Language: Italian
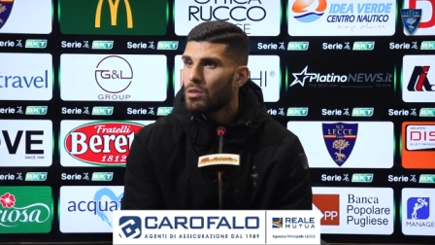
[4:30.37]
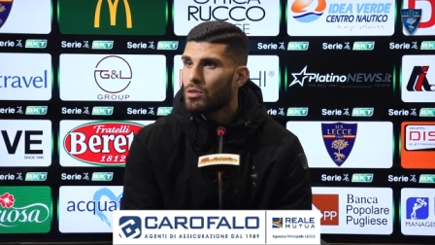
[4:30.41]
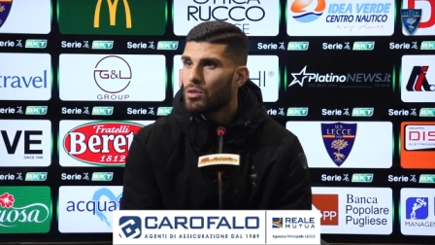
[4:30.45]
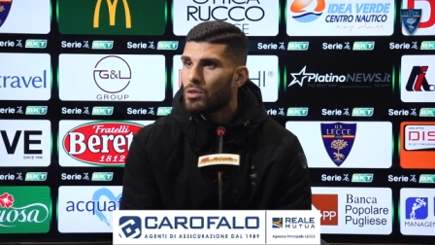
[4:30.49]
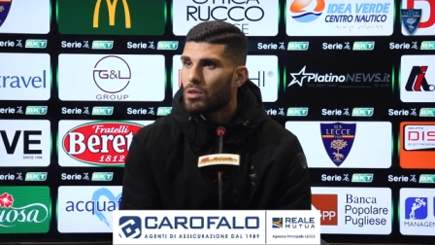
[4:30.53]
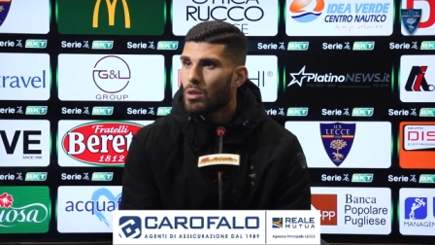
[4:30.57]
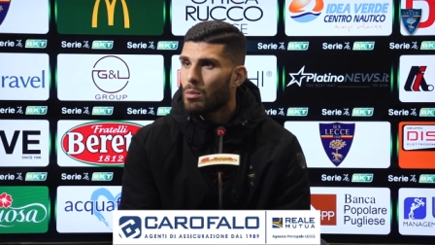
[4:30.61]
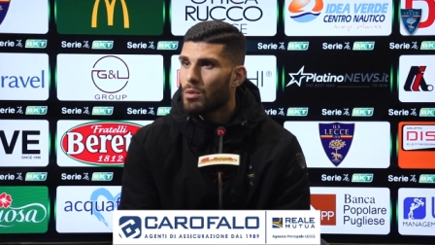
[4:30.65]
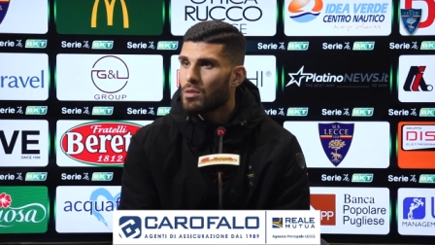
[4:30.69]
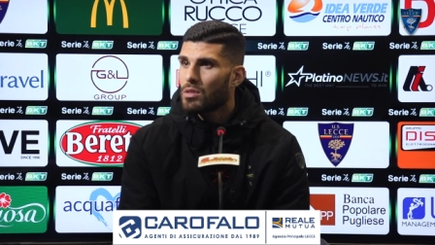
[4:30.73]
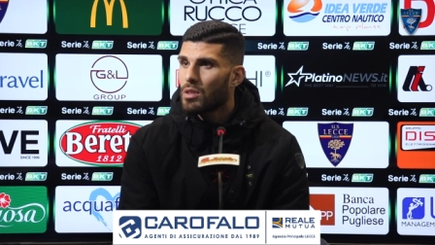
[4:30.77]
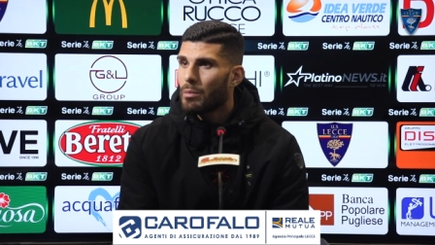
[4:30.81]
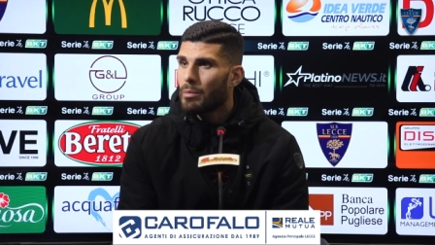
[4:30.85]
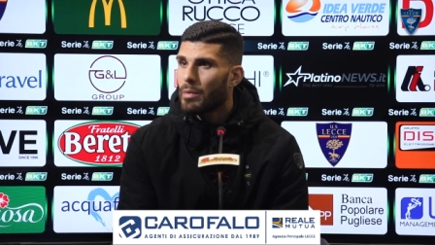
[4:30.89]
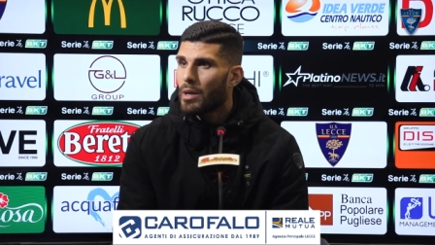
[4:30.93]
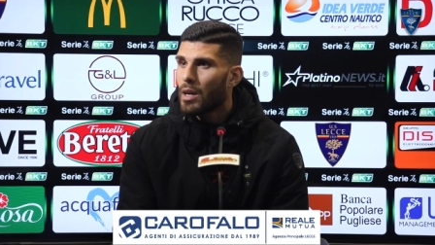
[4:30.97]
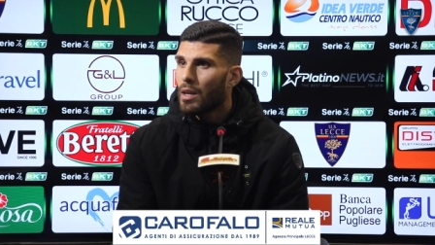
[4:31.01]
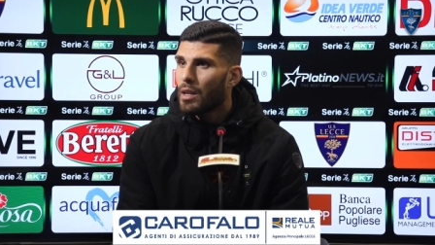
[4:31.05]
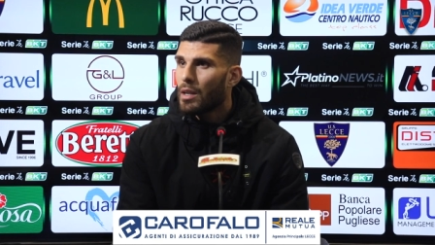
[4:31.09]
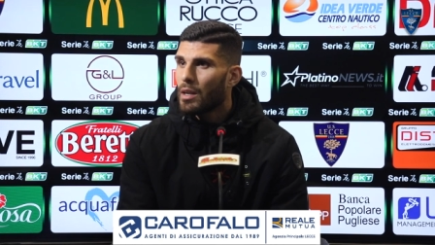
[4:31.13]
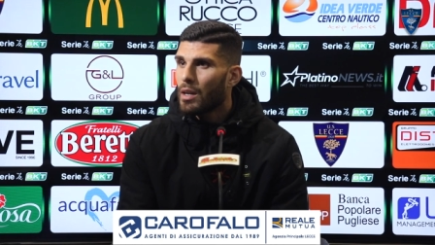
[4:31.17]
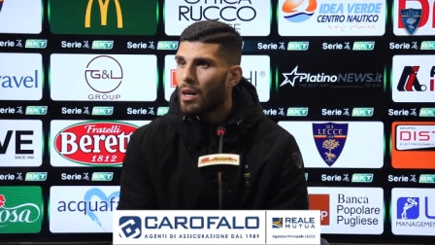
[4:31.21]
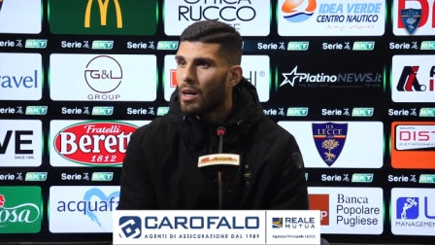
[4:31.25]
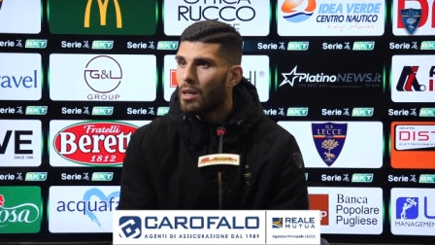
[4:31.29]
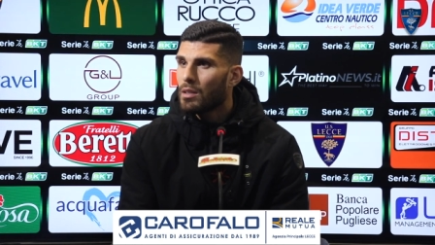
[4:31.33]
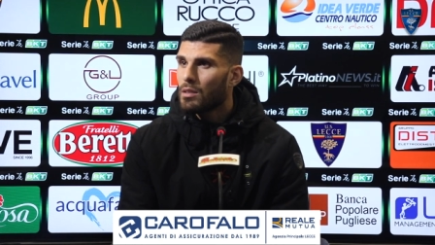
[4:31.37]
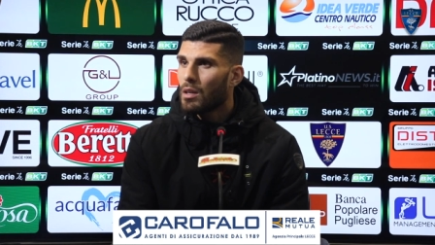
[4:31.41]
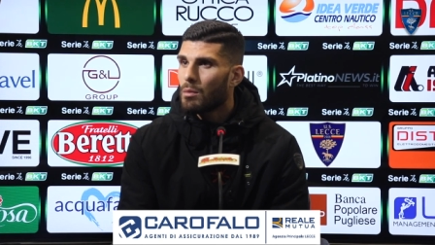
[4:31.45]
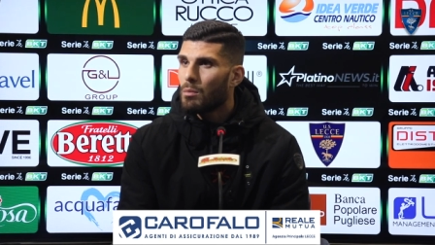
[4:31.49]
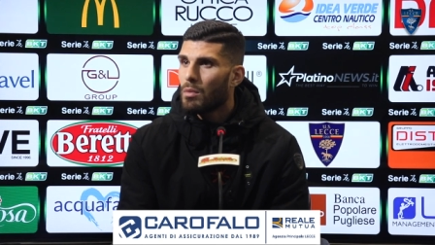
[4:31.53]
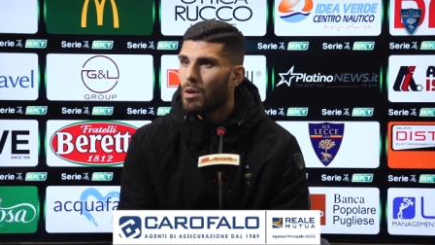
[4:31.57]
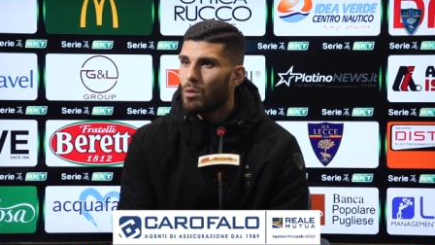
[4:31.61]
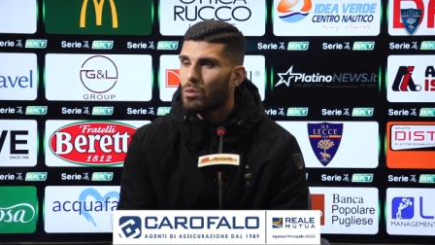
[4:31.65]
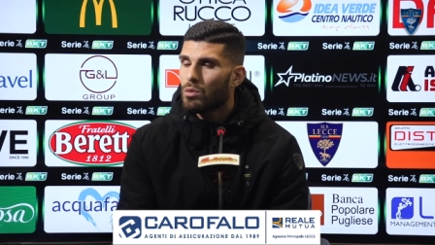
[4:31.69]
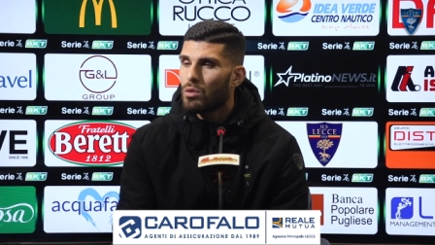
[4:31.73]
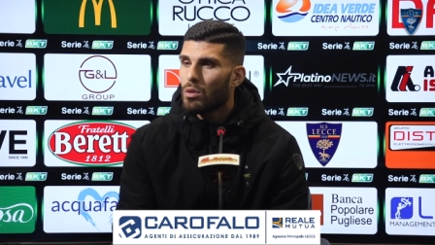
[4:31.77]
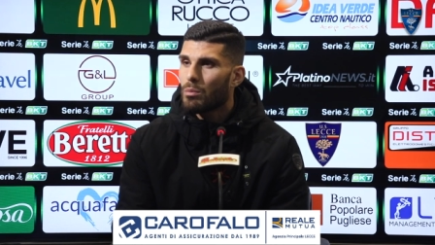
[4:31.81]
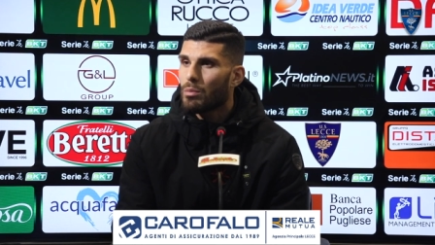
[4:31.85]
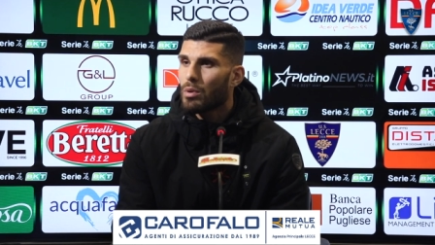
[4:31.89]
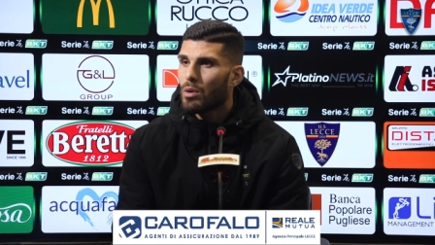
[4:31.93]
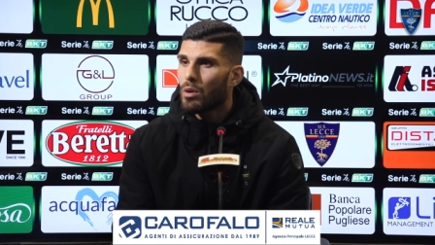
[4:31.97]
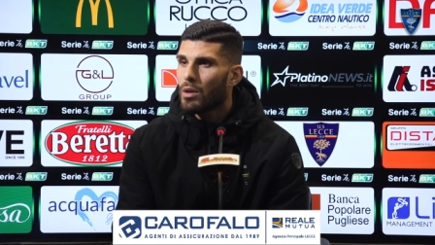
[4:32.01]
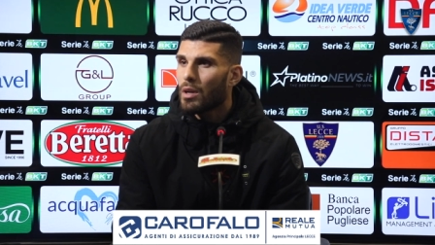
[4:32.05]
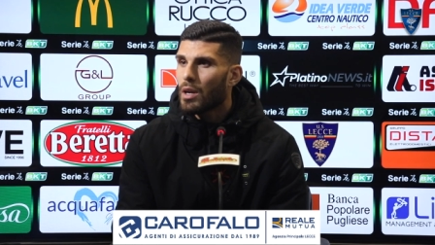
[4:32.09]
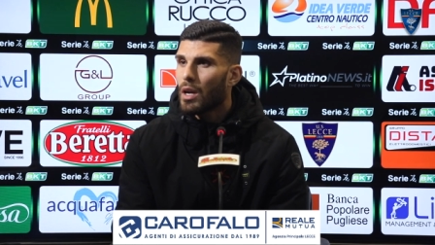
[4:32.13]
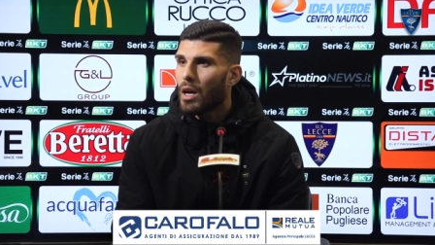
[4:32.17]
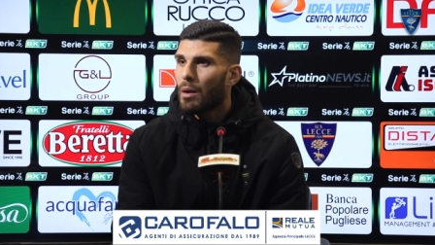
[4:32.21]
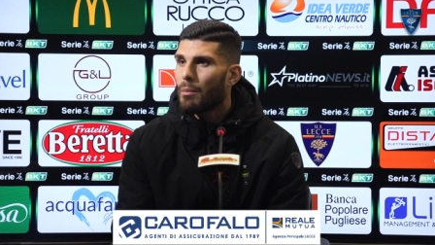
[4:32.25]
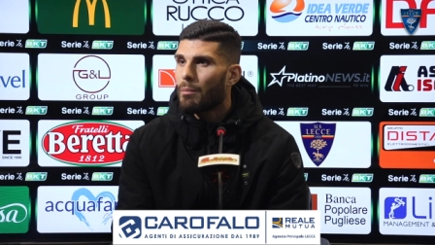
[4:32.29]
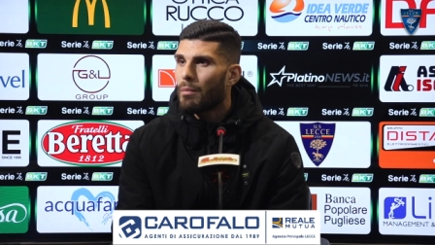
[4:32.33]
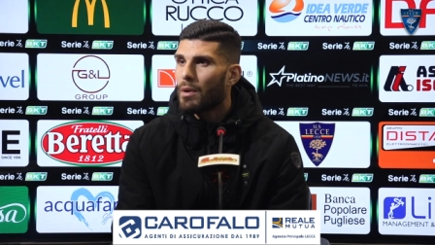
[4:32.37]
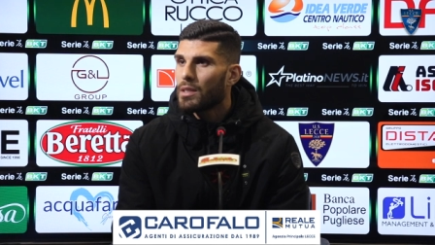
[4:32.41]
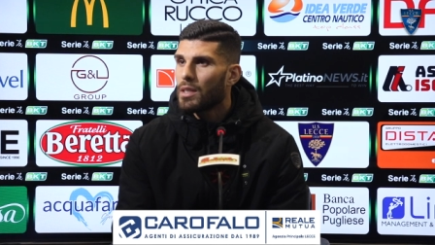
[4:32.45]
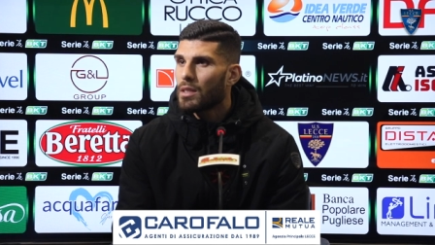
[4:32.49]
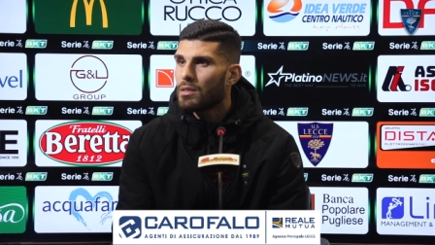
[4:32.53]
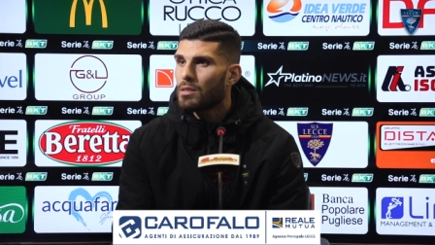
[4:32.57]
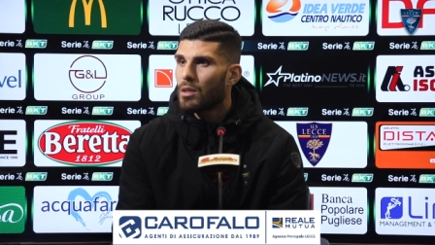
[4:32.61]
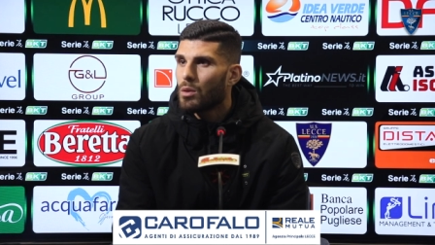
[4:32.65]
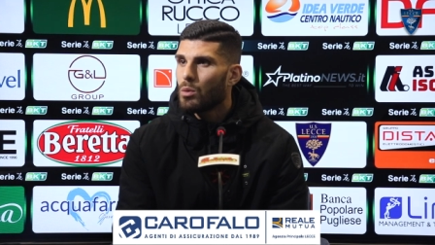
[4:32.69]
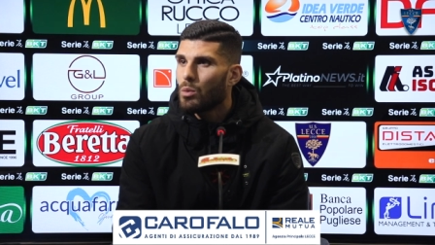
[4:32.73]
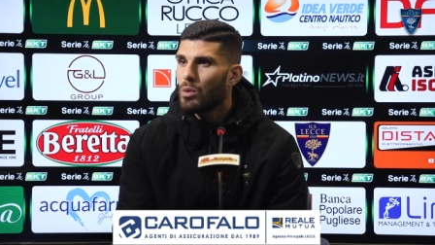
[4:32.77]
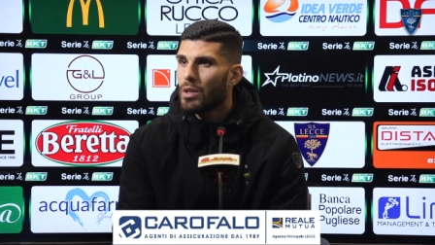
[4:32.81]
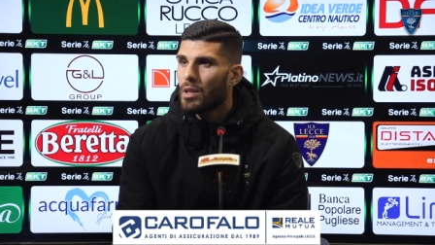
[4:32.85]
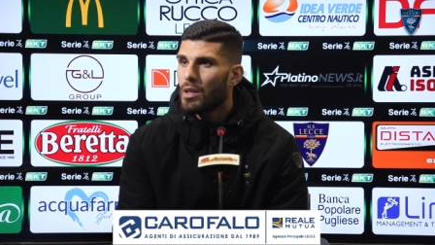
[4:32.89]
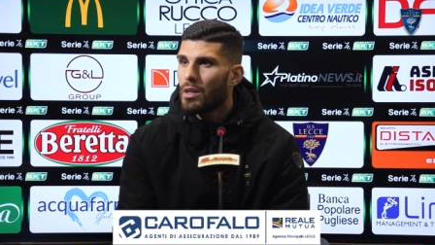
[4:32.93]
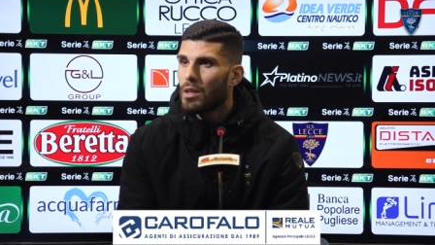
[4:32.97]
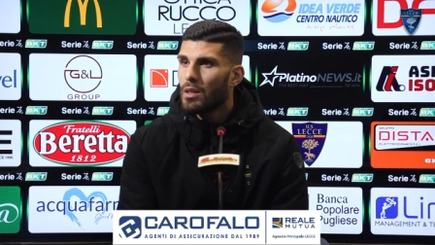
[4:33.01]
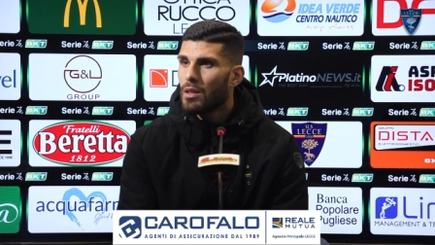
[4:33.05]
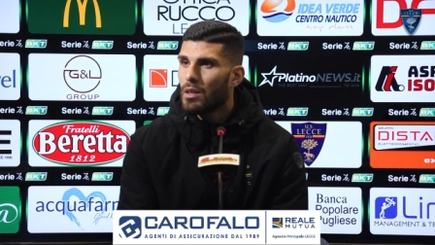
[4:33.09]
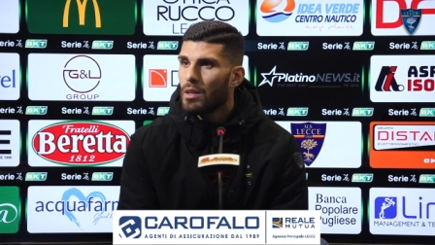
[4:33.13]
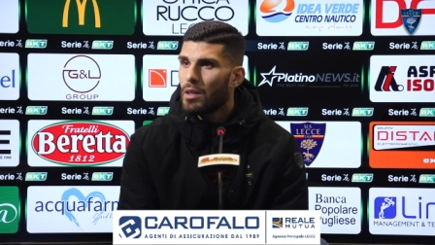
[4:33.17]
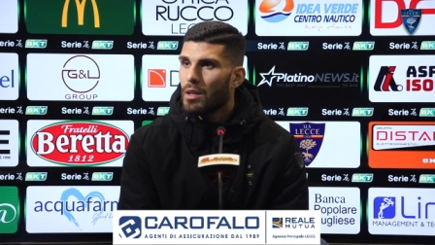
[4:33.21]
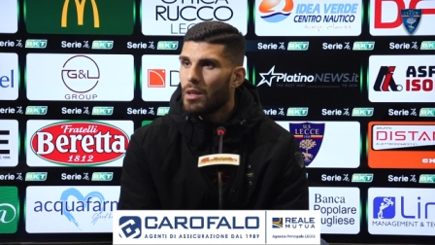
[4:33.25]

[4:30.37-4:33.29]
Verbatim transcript: ci siamo sempre allenati, abbiamo avuto un programma da seguire